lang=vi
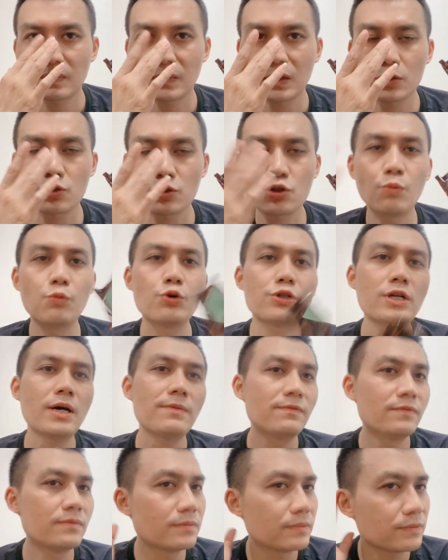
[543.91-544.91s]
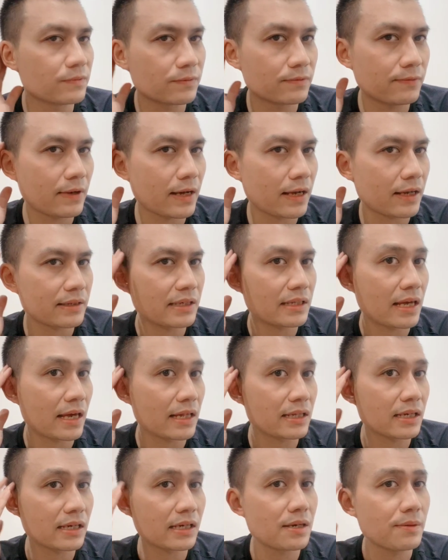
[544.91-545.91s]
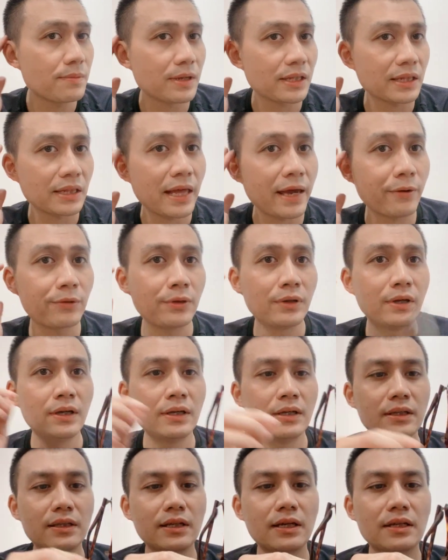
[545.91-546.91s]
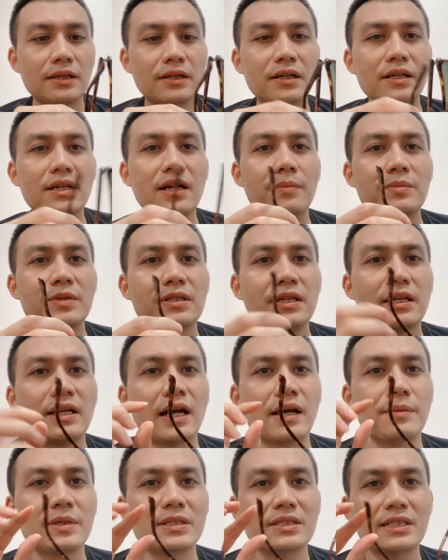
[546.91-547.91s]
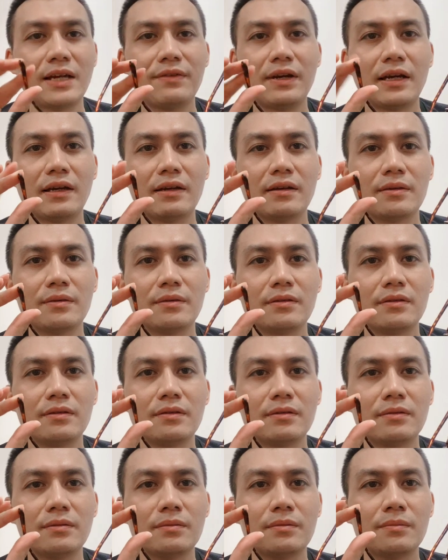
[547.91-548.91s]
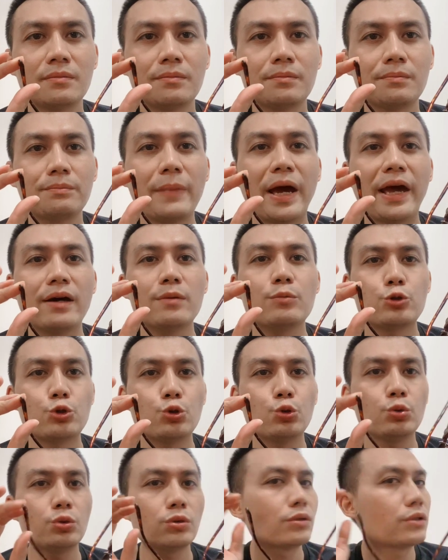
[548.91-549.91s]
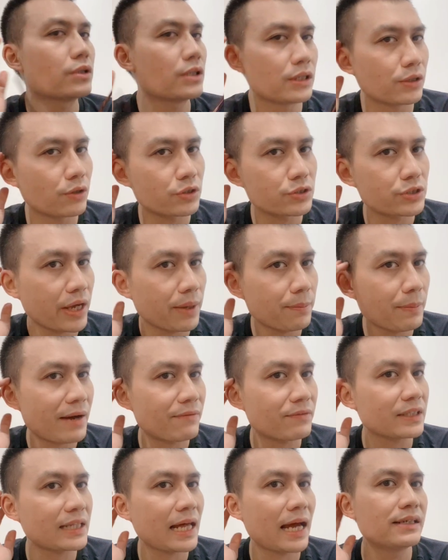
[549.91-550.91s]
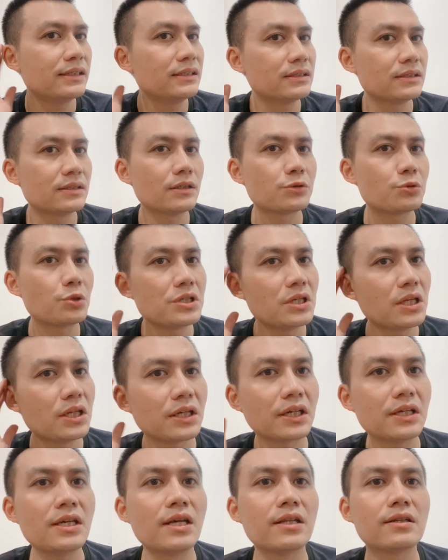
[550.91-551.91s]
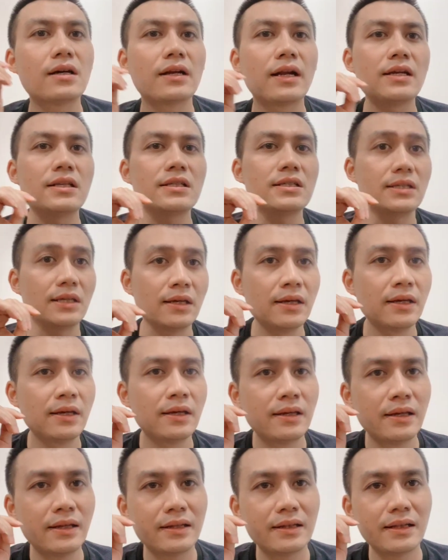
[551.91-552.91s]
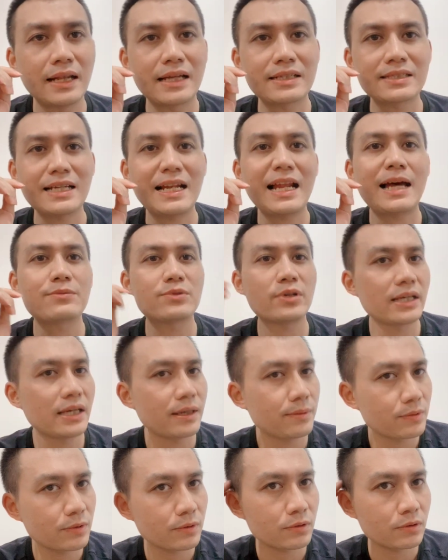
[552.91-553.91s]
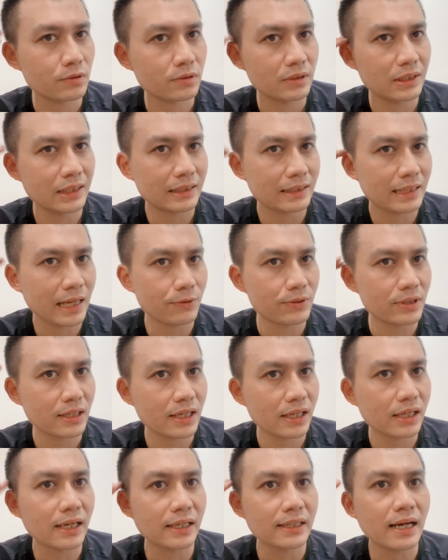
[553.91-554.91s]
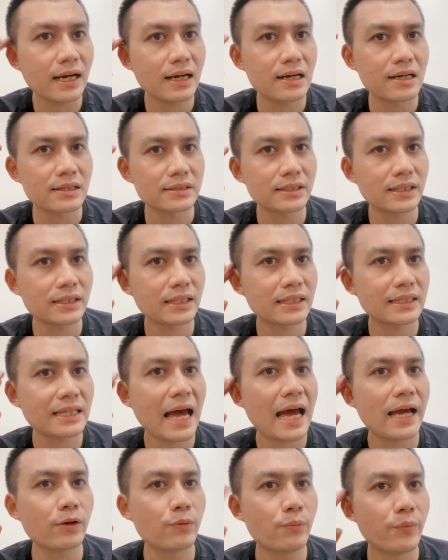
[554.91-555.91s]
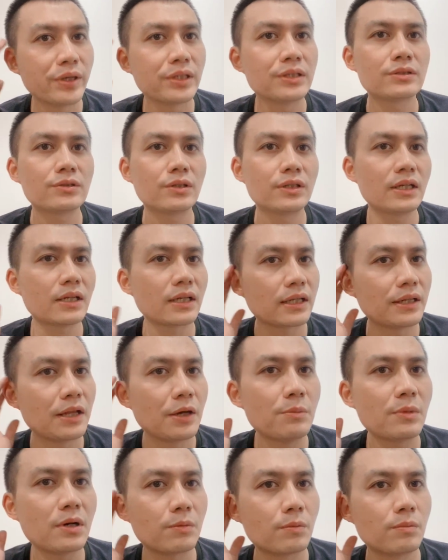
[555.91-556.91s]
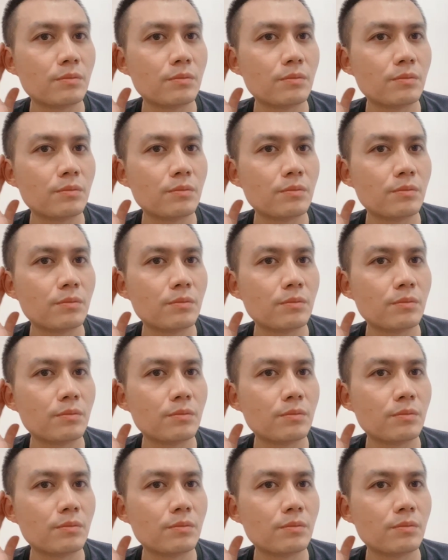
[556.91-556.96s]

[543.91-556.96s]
có sống mũi thấp. Và như thế thì khi mình đeo thì những cái điểm như thế này mình sẽ phải bẻ hơn một chút thì nó sẽ bám vào tai hơn. Tuy nhiên thì cái hiện tượng đấy thì sẽ làm cho anh em tạo nên cái gánh nặng ở trên cái tai của mình, cho nên là nếu mà